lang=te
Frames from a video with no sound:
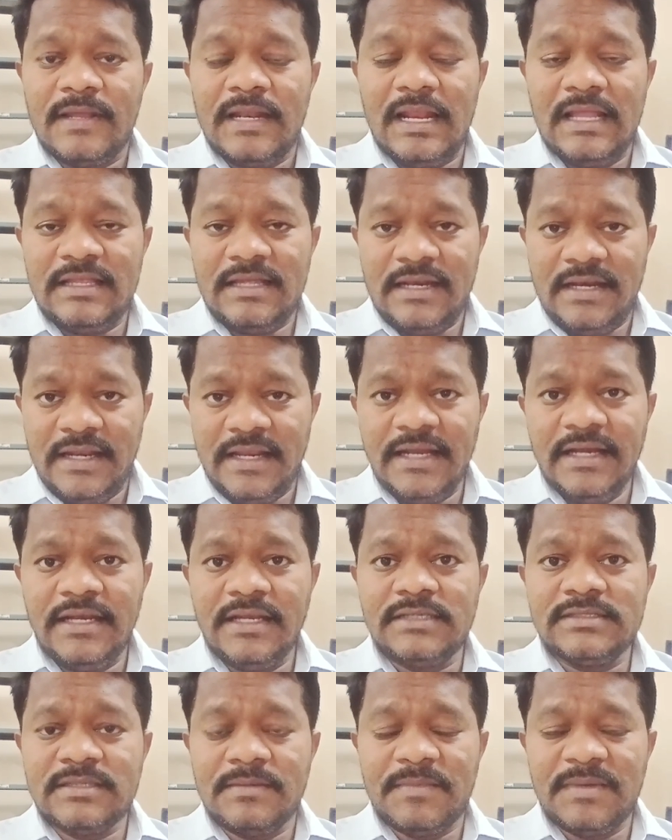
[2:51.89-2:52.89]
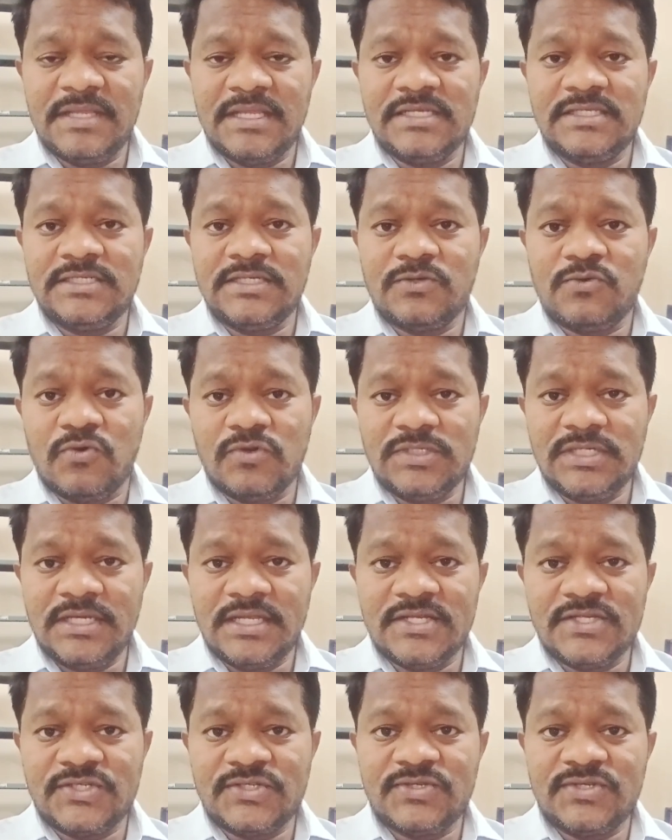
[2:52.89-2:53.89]
లేదా నీట్కి సంబంధించి
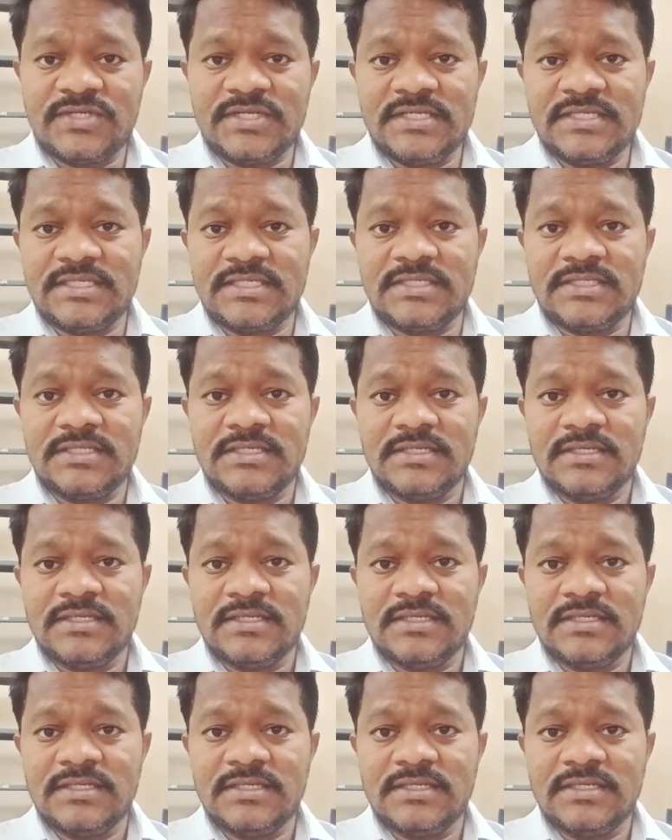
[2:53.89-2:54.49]
కోచింగ్ ఇన్స్టిట్యూషన్స్